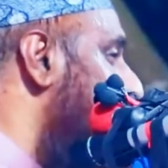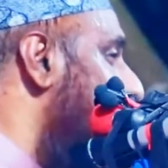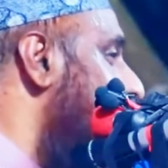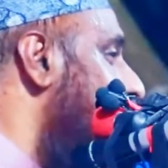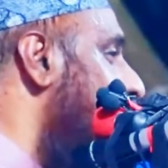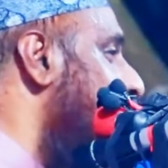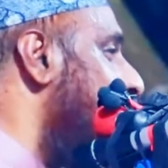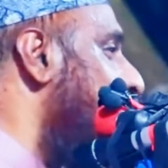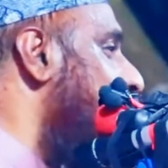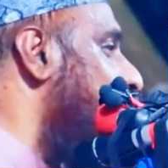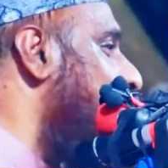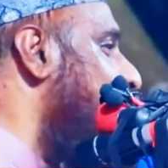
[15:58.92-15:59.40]

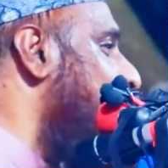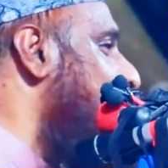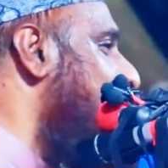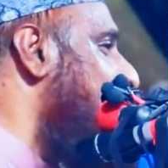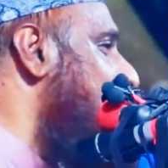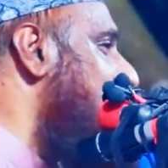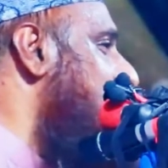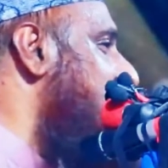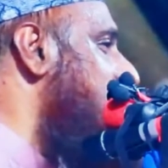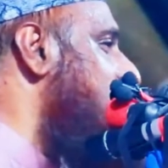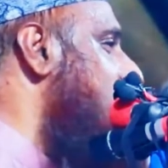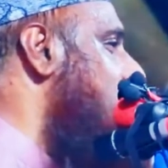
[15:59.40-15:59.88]
মসজিদের মধ্যে
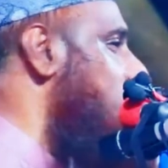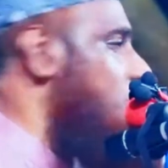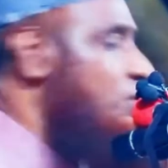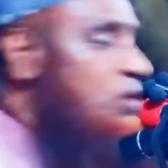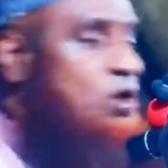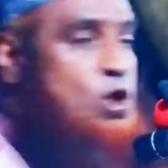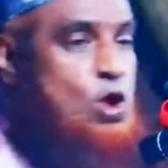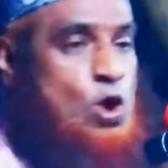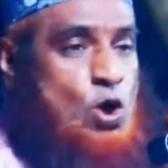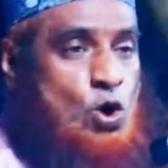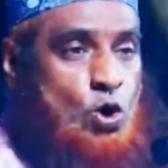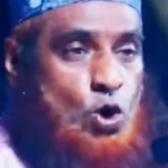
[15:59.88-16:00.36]
ঘুমায় যাব
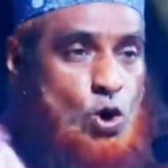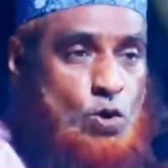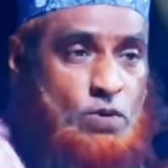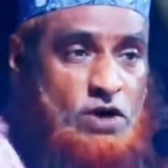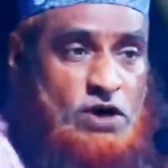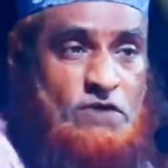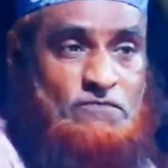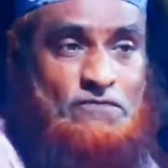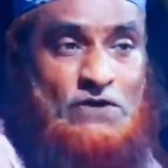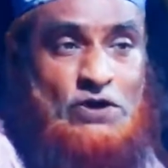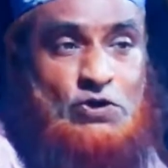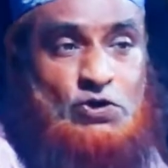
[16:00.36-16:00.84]

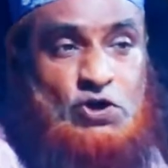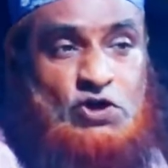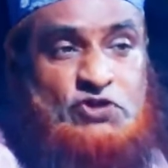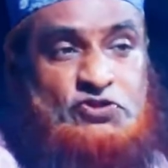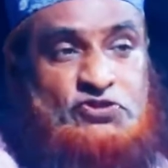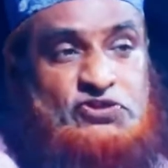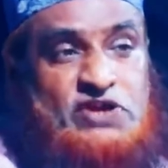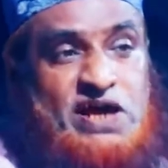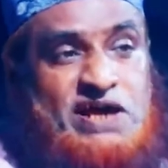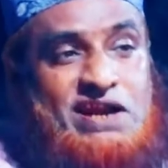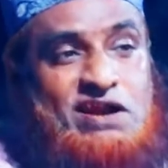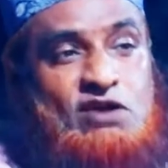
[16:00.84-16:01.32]
উমর
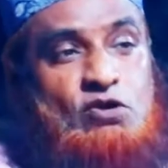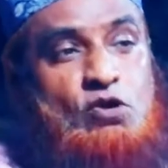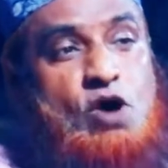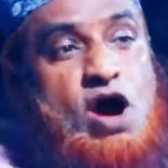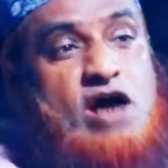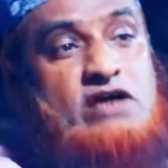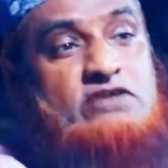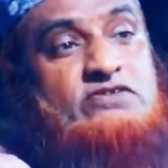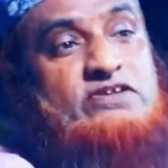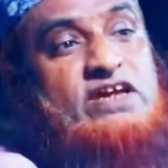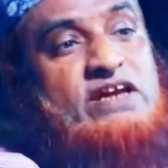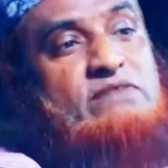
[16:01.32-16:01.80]
ফারুকের চেহারা
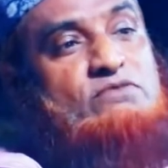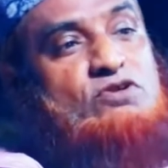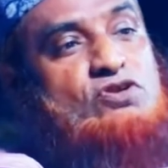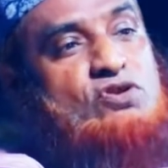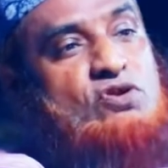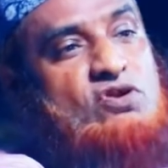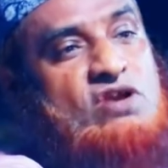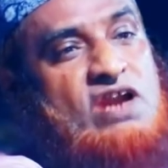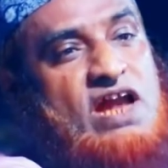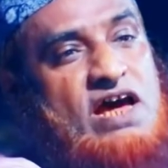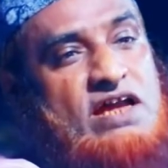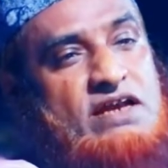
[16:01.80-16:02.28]
রক্তের
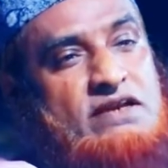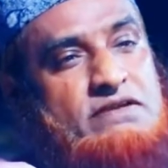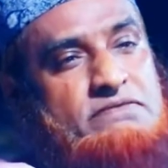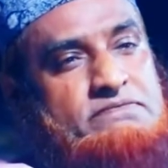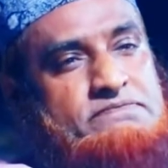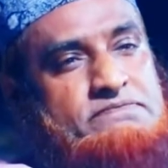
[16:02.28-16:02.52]
মতন লাল